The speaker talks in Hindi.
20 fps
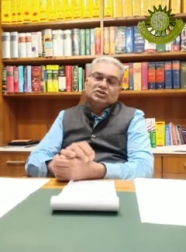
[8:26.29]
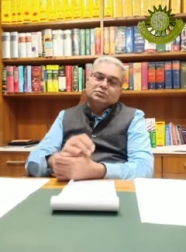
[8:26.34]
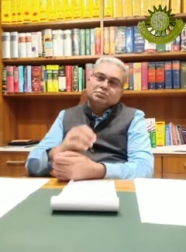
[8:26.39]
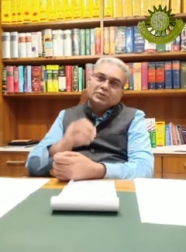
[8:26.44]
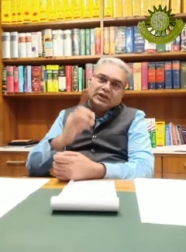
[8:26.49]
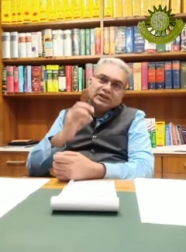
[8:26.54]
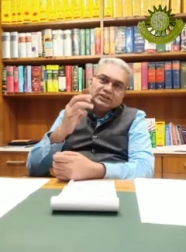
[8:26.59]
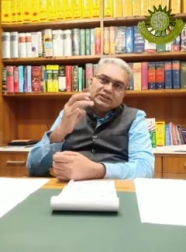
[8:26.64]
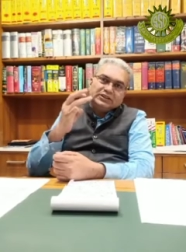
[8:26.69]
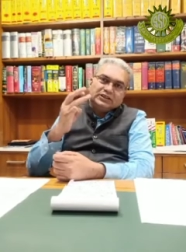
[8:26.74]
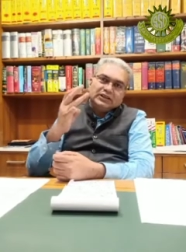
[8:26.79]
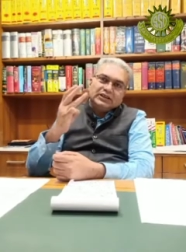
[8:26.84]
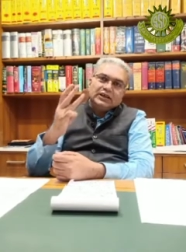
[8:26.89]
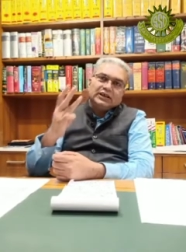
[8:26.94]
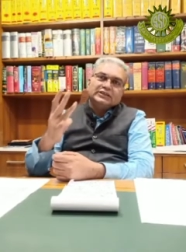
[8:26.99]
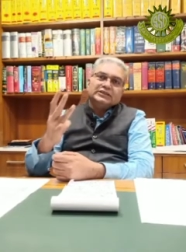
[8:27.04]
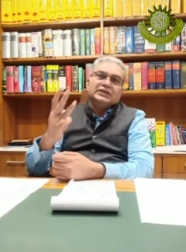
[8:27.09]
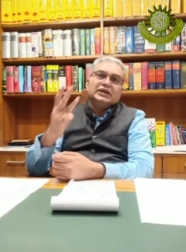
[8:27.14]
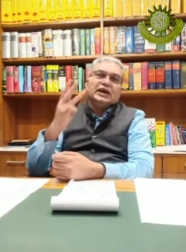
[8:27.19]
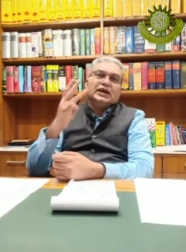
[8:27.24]
मैंने तीन
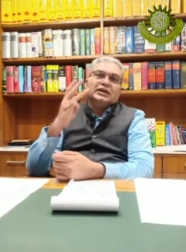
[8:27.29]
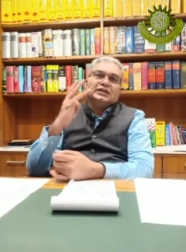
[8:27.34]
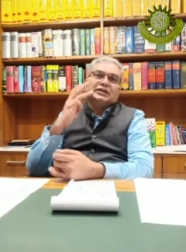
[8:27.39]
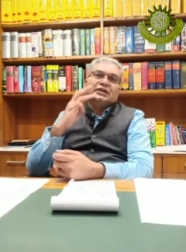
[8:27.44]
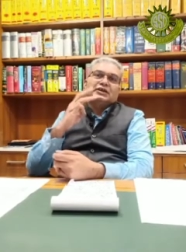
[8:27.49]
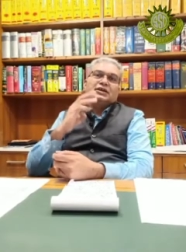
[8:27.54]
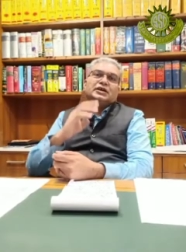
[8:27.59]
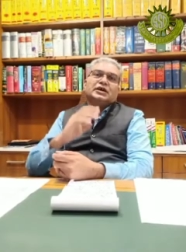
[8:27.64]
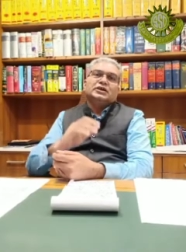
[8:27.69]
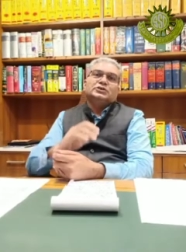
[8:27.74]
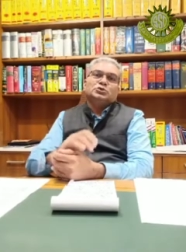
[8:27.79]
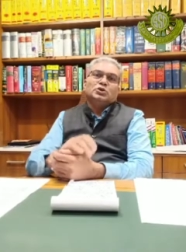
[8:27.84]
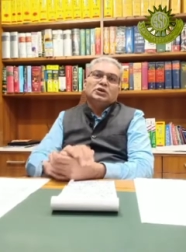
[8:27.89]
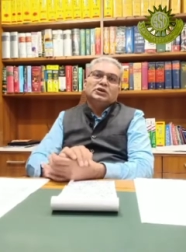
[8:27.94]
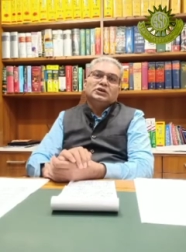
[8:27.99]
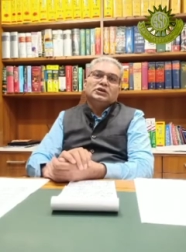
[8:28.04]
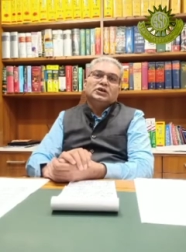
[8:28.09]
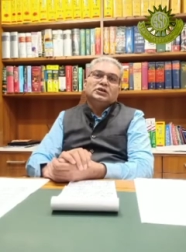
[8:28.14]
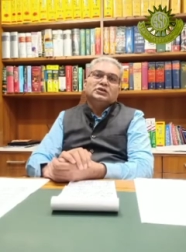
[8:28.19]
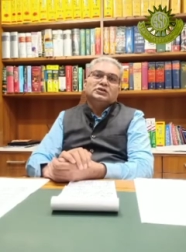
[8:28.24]
हथियार देखे
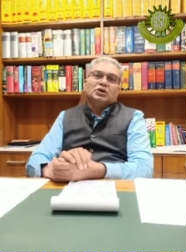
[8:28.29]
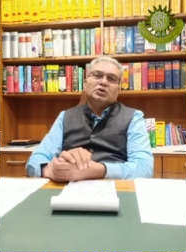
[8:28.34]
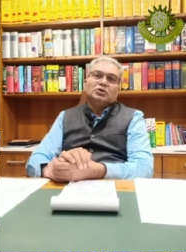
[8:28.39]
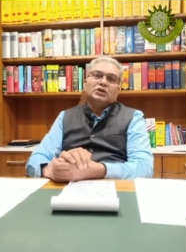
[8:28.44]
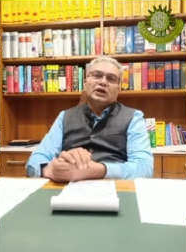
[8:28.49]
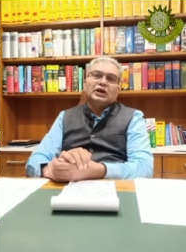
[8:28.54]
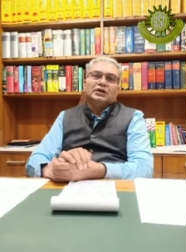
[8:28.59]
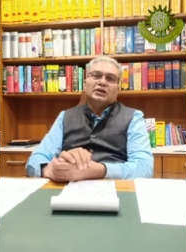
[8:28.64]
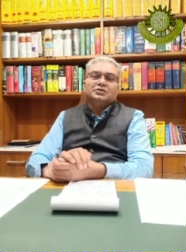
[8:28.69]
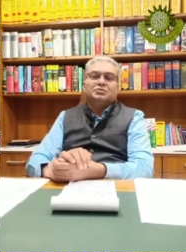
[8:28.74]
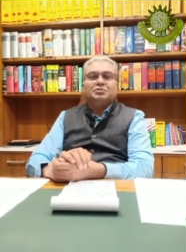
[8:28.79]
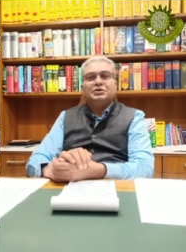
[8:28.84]
आंदोलनकर्ताओं के हाथ